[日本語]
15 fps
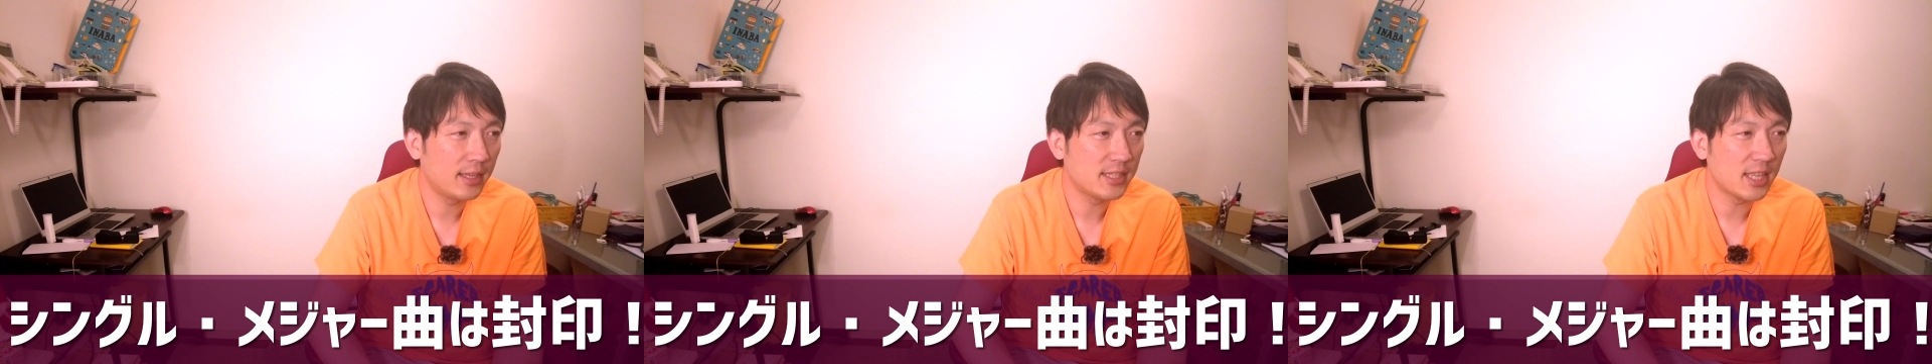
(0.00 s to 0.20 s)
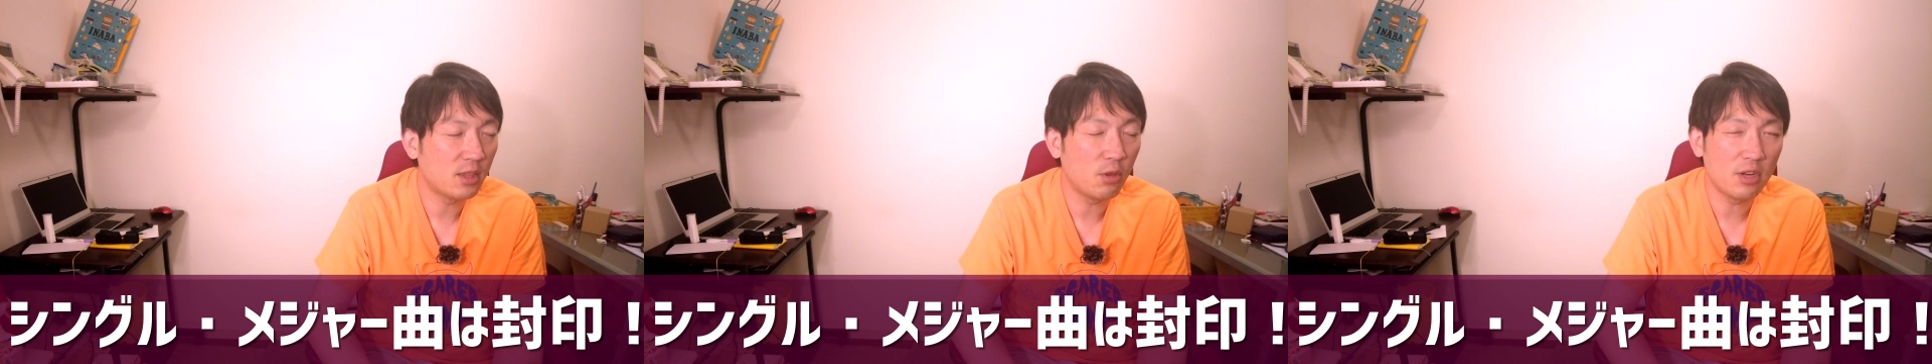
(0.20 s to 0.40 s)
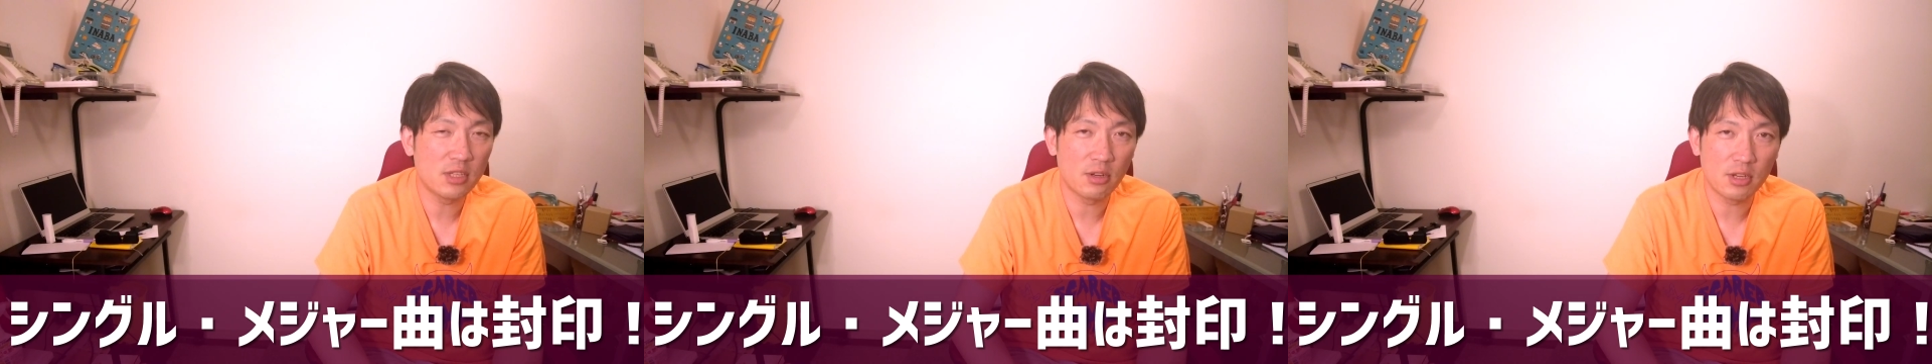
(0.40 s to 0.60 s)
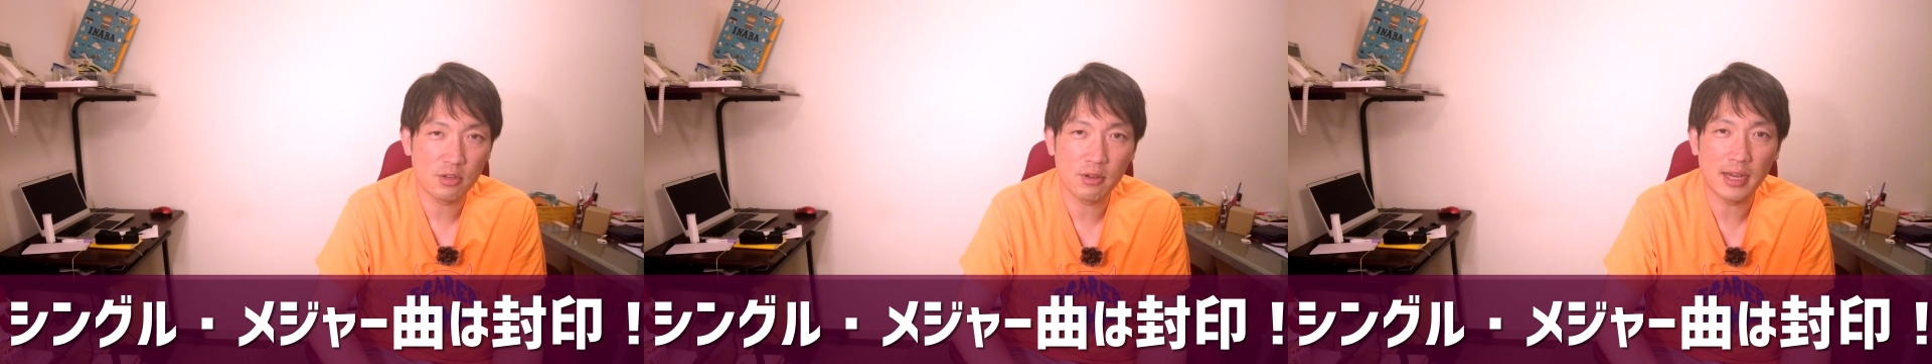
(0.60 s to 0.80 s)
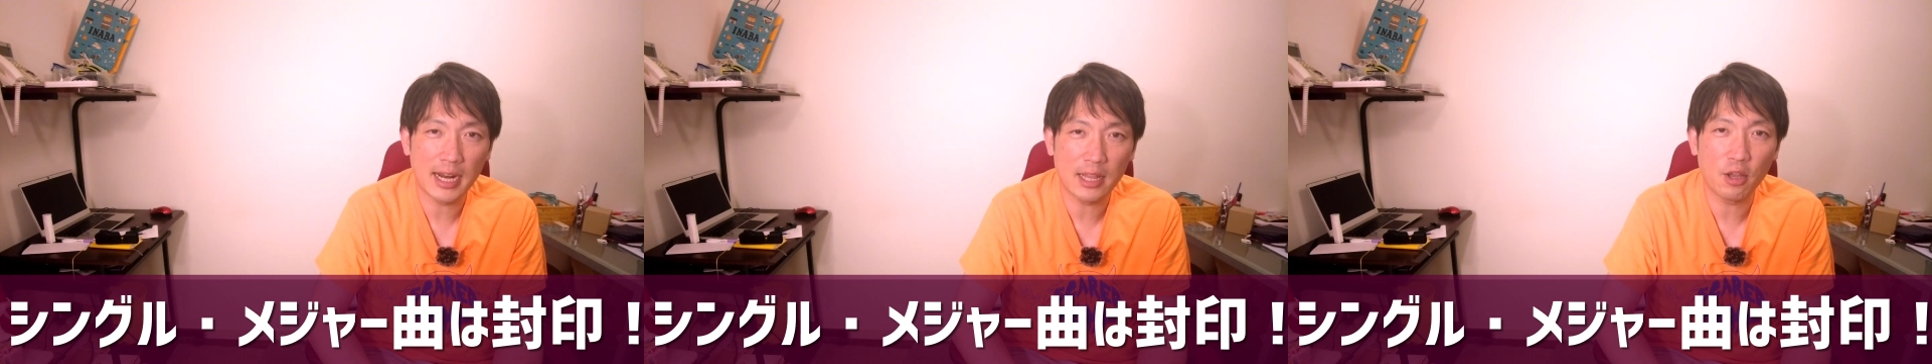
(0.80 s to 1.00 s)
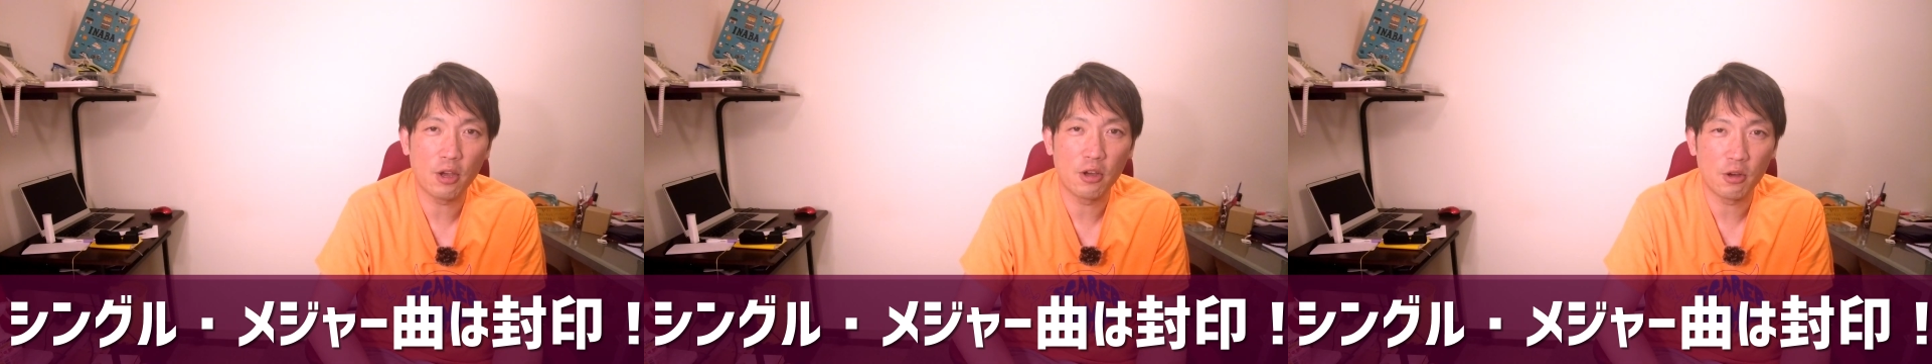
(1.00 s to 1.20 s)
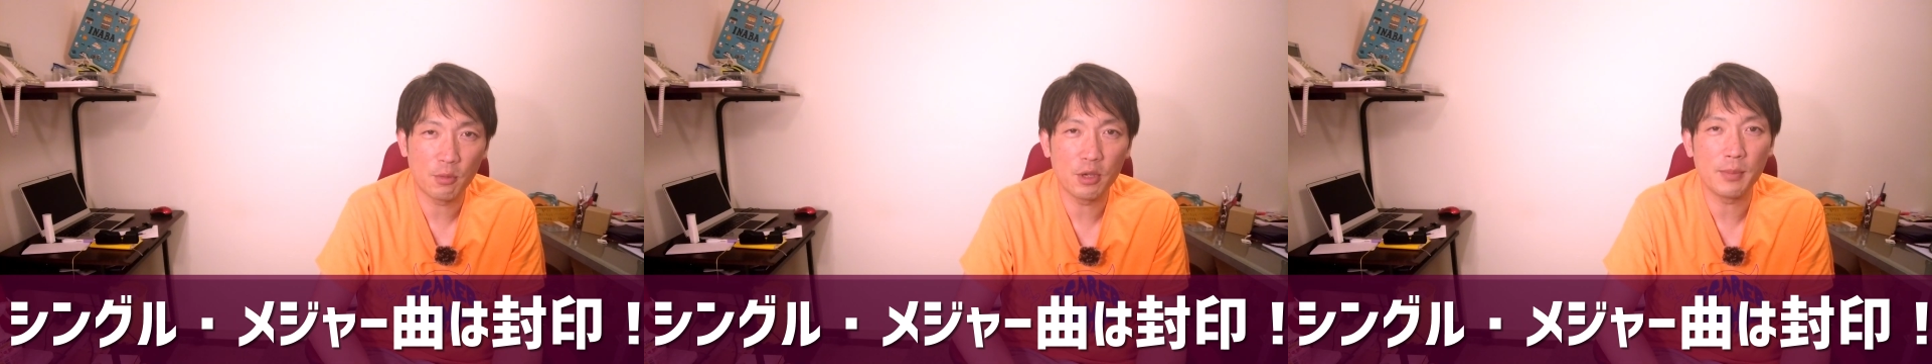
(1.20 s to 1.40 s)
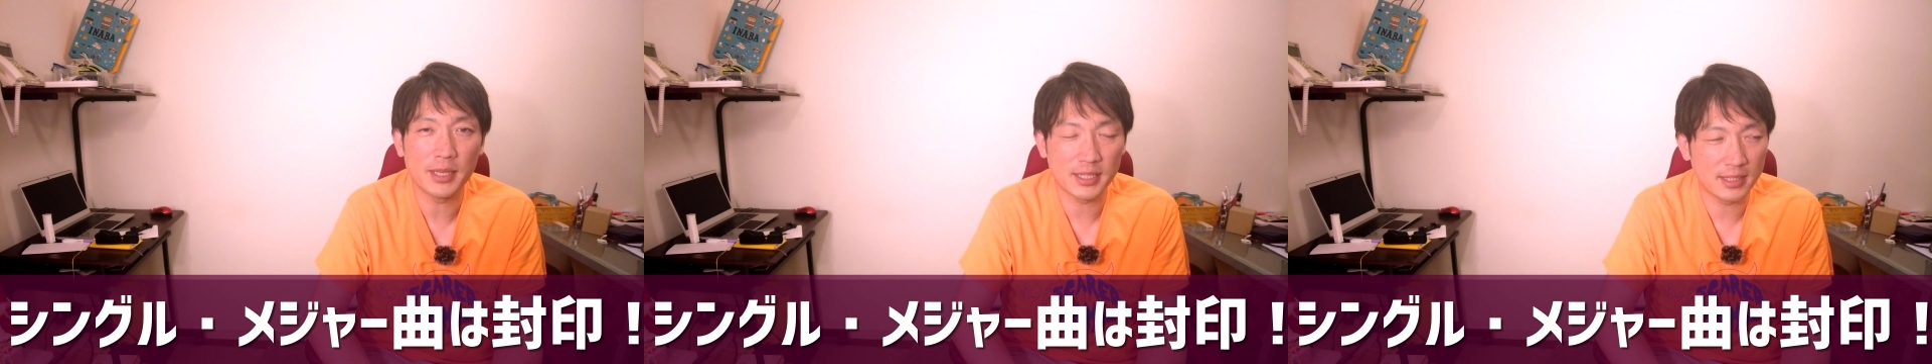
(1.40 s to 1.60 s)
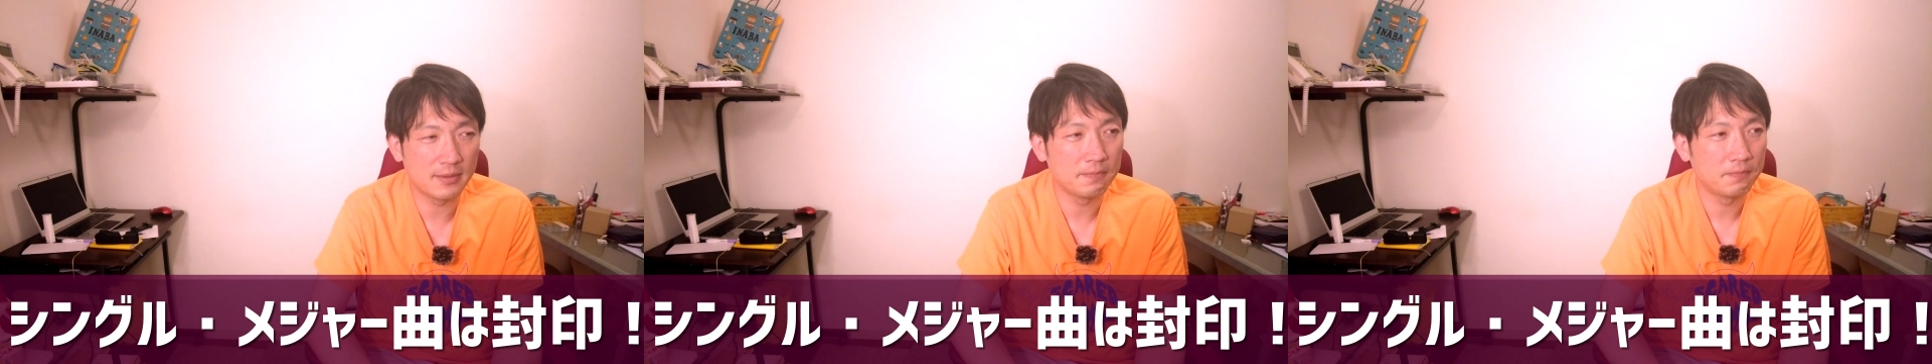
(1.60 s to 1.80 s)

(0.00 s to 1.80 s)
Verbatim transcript: セットリストにしようかなと思います。